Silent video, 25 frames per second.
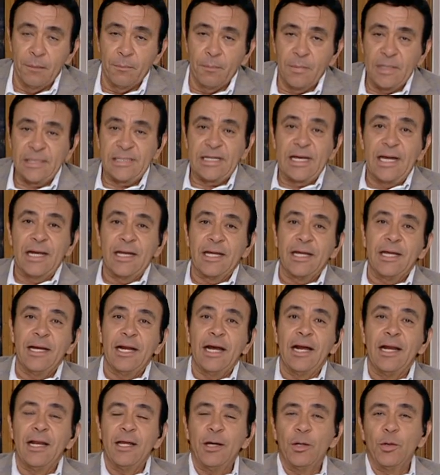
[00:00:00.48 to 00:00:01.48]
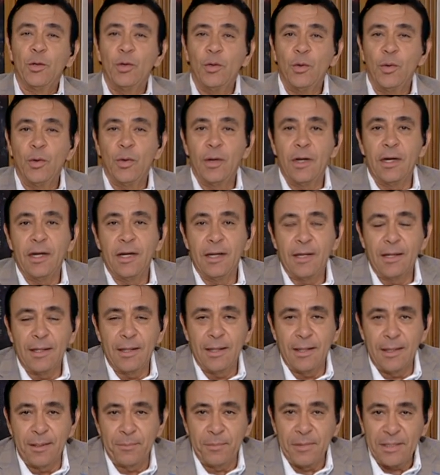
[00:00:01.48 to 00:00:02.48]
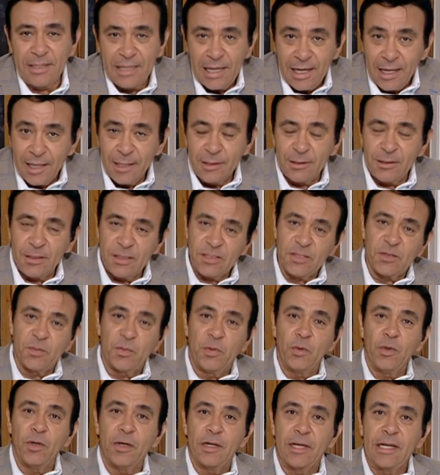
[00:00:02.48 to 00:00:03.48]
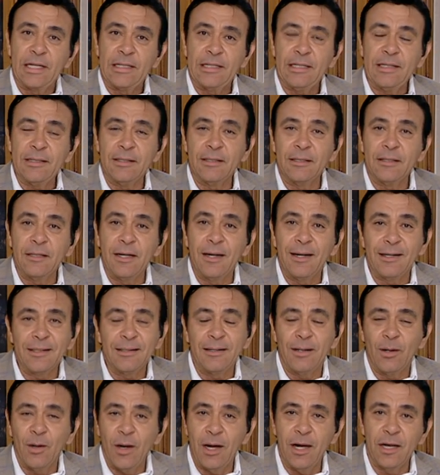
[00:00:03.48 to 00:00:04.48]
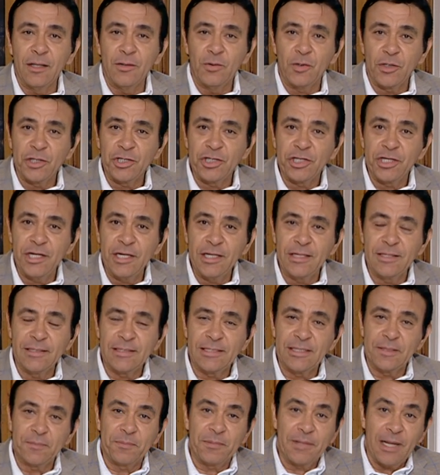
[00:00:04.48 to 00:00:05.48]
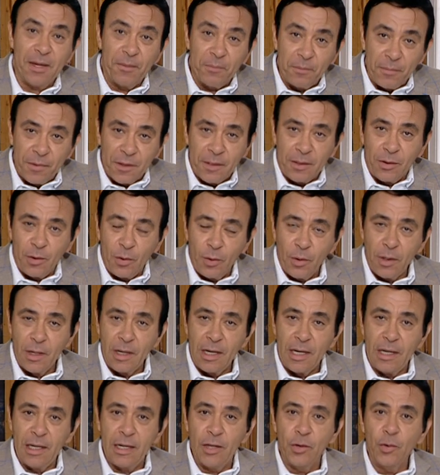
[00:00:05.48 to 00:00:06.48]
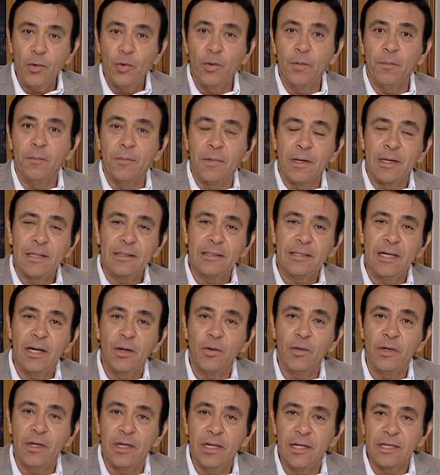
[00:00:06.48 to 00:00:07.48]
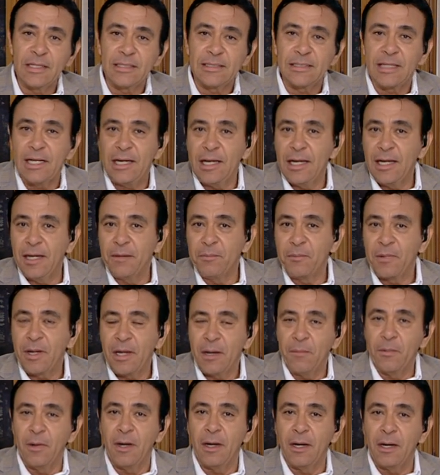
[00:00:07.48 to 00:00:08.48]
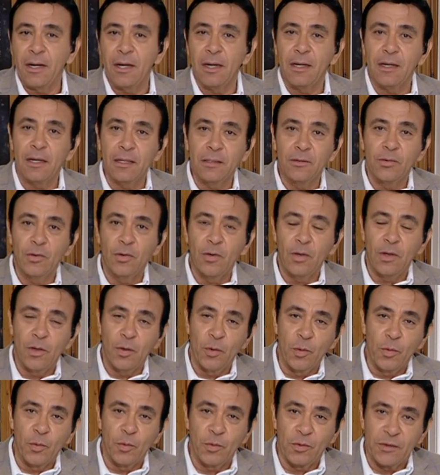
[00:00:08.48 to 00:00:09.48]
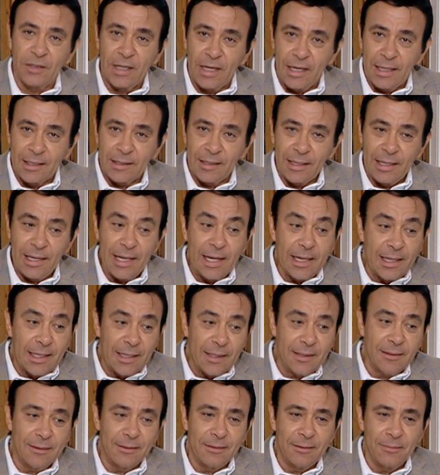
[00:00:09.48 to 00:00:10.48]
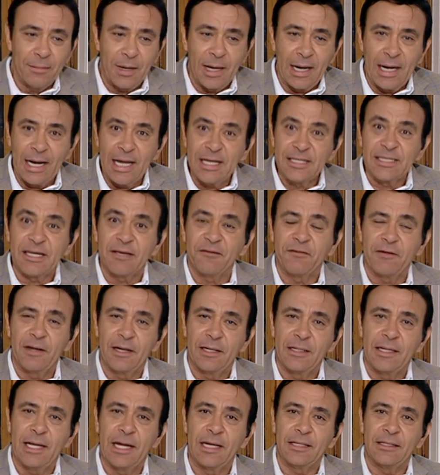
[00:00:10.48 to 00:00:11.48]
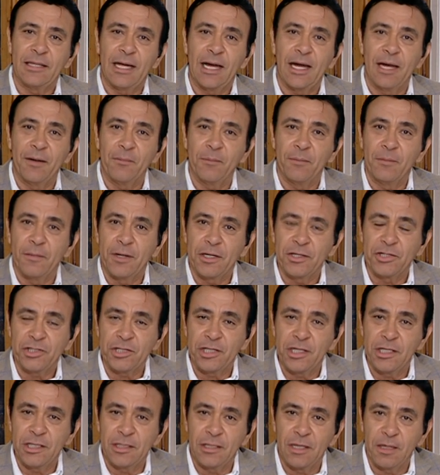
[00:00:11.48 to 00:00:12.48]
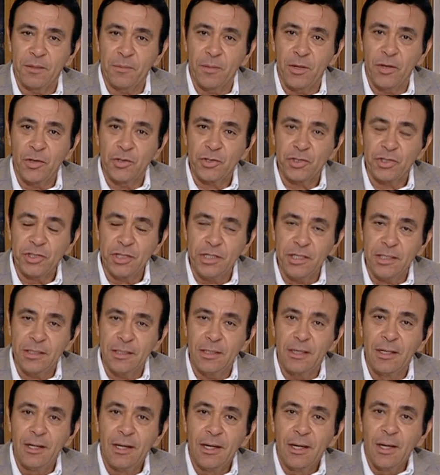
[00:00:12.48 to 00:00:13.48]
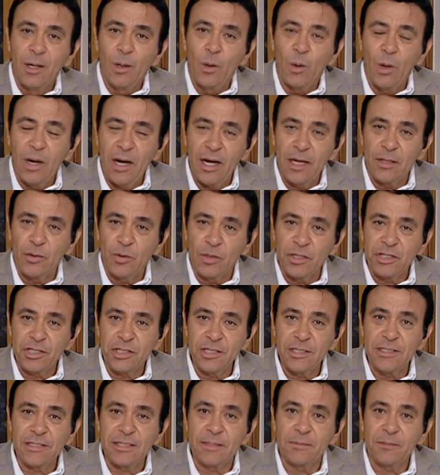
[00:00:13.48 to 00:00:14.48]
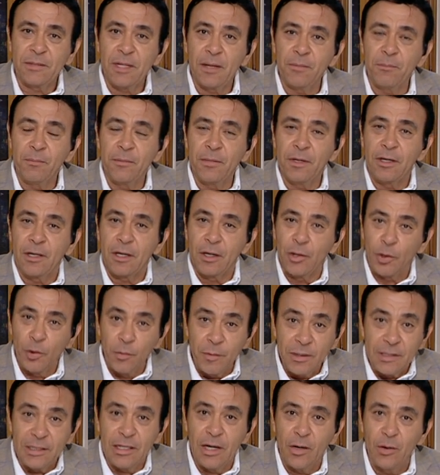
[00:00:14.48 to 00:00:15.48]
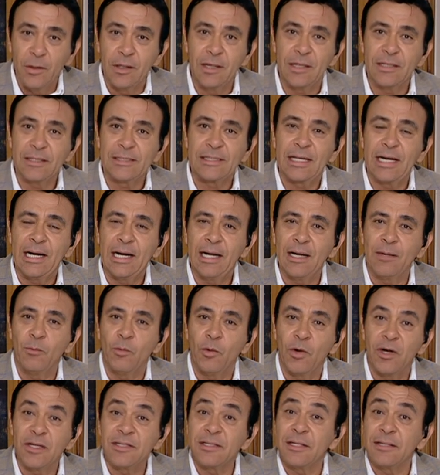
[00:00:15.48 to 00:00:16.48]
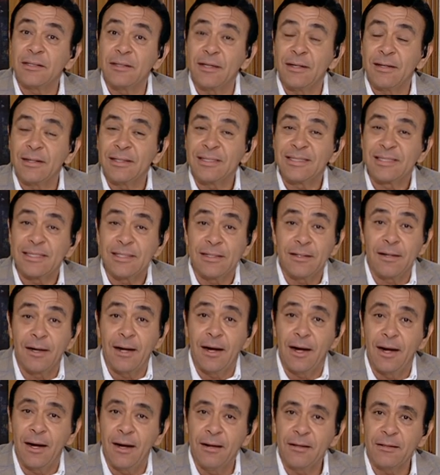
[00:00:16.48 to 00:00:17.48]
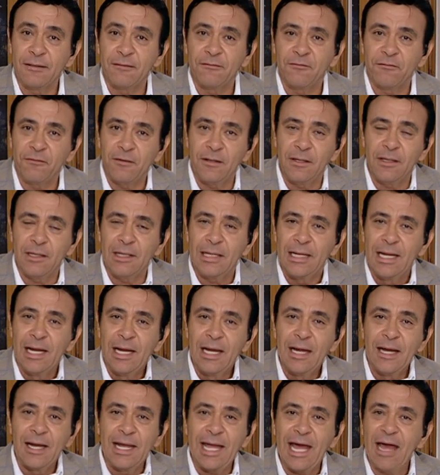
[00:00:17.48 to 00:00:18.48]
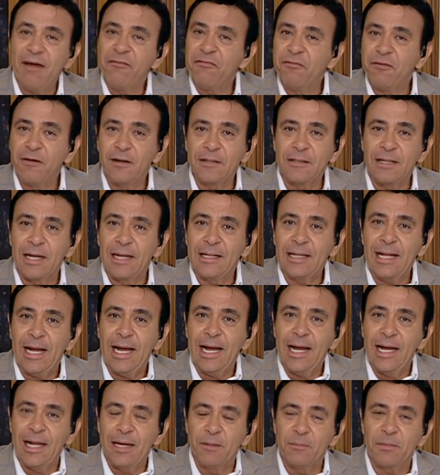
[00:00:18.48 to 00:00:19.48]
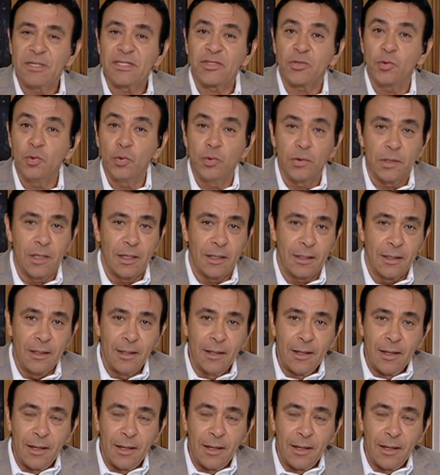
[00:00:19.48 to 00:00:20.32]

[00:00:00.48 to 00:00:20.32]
مساء الخير عليكم وبداية أسبوع جديد النهاردة 21 سبتمبر هو اليوم الدولي للسلام كما أقرته الأمم المتحدة لكن مع الأسف يعني يأتي عام 2024 21 سبتمبر اليوم الدولي للسلام وسط صراعات في كافة أنحاء المسكونة